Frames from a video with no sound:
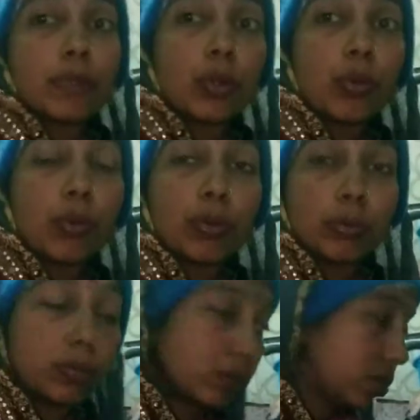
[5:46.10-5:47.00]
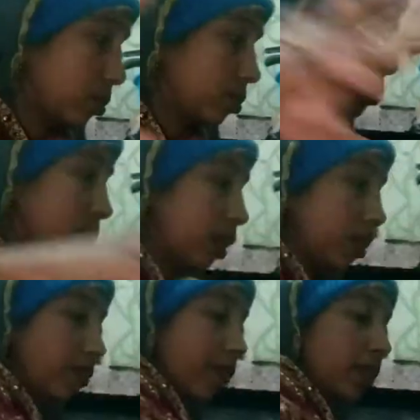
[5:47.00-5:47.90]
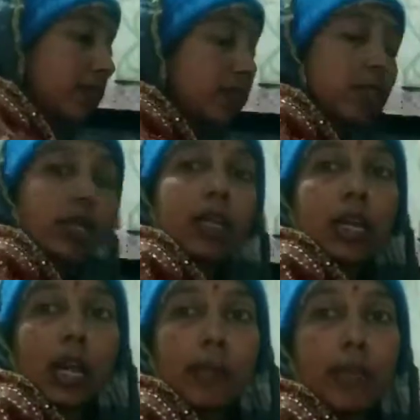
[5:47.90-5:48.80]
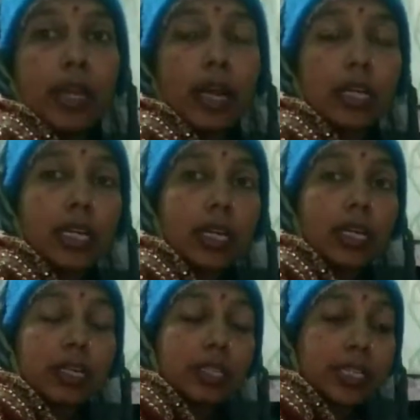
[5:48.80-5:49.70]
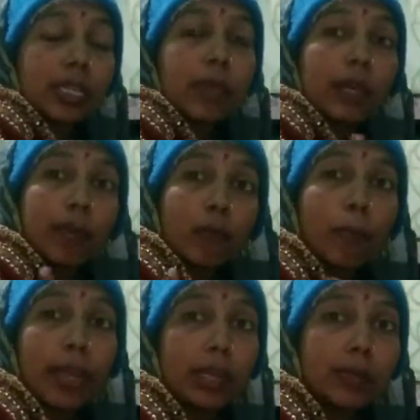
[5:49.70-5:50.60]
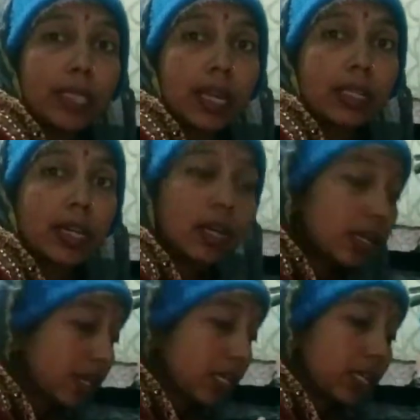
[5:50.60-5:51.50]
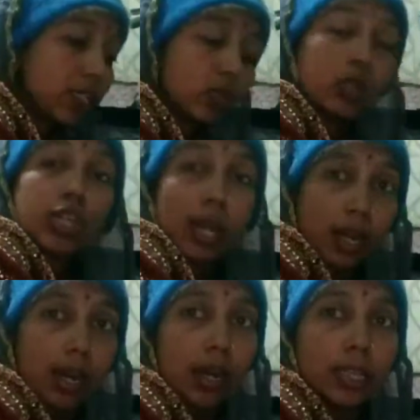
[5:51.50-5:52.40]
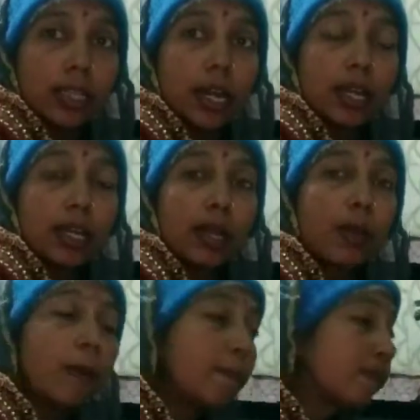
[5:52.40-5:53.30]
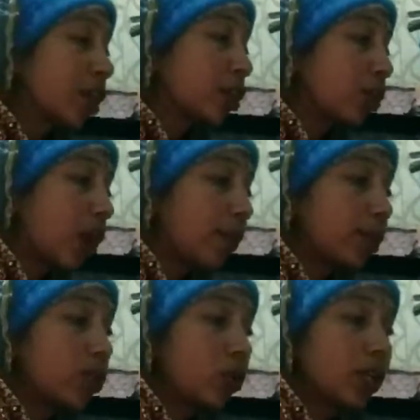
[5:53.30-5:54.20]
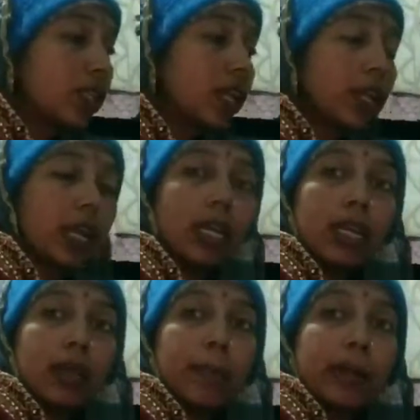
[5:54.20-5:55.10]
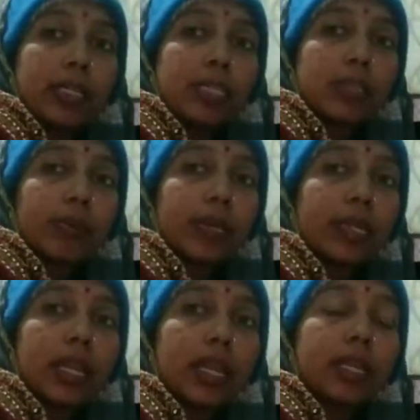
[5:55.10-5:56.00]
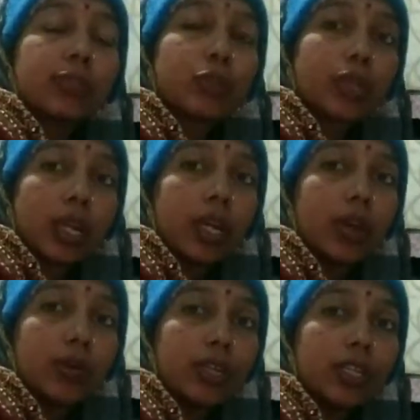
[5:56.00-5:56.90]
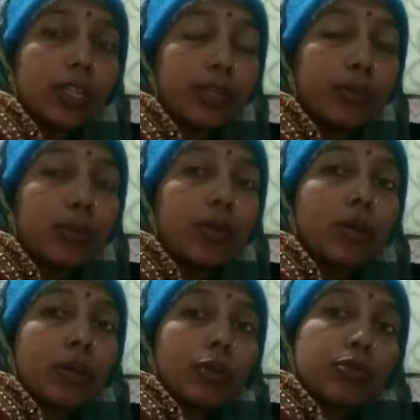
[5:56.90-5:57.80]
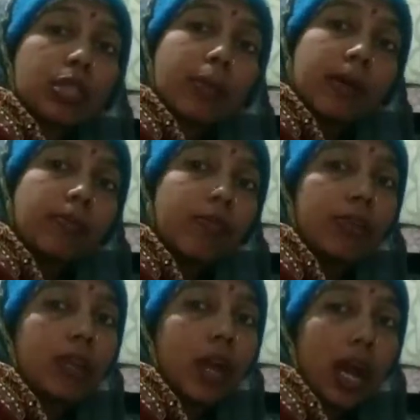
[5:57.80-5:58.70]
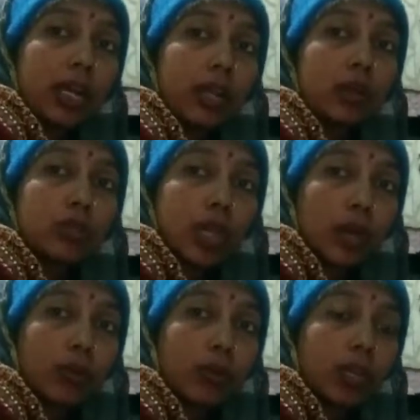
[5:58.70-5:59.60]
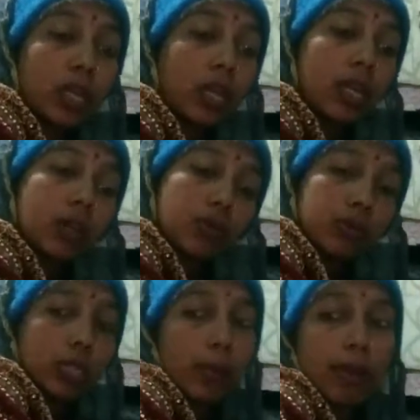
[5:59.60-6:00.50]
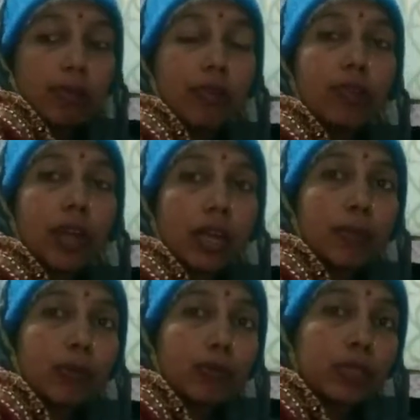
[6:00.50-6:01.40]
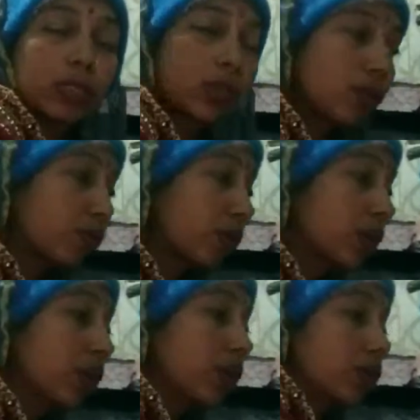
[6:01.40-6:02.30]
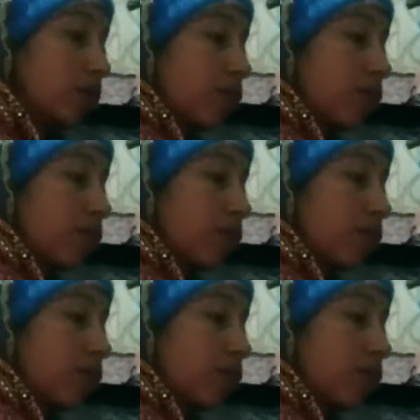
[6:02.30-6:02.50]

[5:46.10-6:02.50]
तो चलिए फ्रेंड्स अभी आटा जैसा कि मैंने आपको पहले बताया था कि इसको छाना नहीं था आटे को तो अभी थोड़ी देर के लिए पांच दस मिनट के लिए इसको ठंडा होने देती हूँ उसके बाद में फिर आटे को छानूंगी उसके बाद में फिर आगे प्रोसेस करूंगी तो